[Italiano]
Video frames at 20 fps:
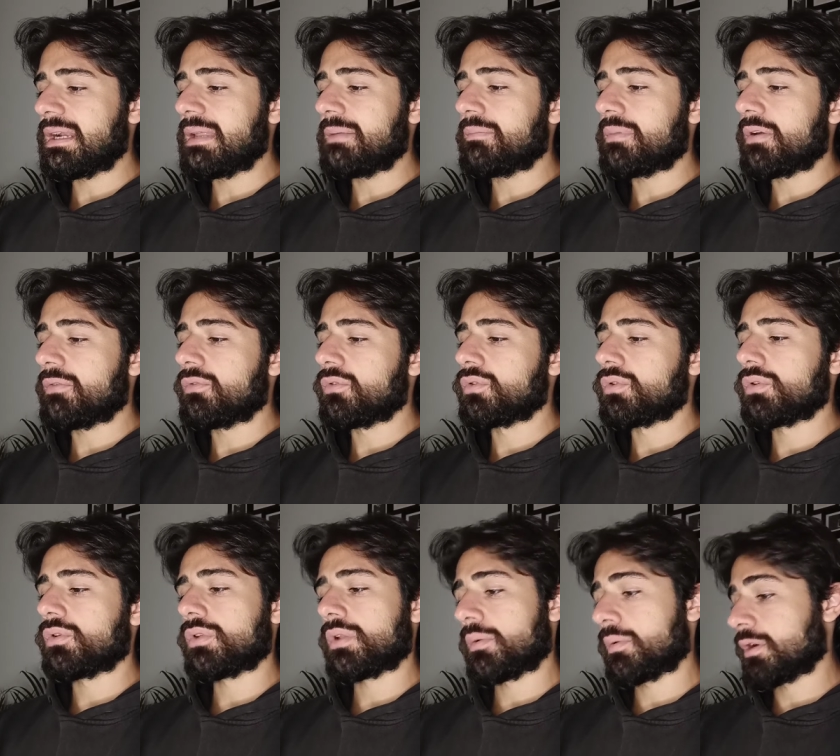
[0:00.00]
Libera ha voluto
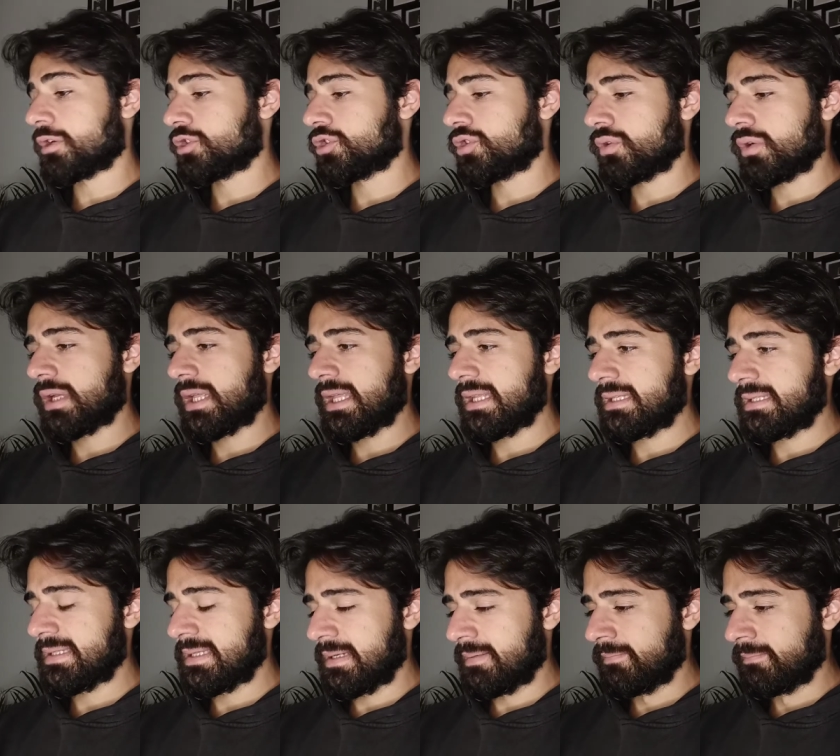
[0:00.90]
chiudere per una
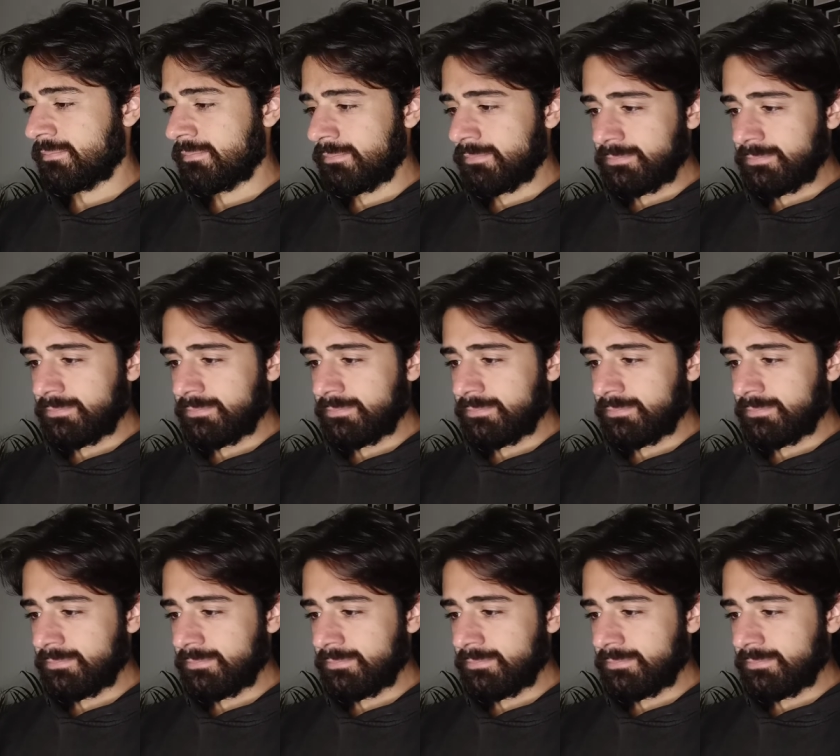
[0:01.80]
sciocchezza.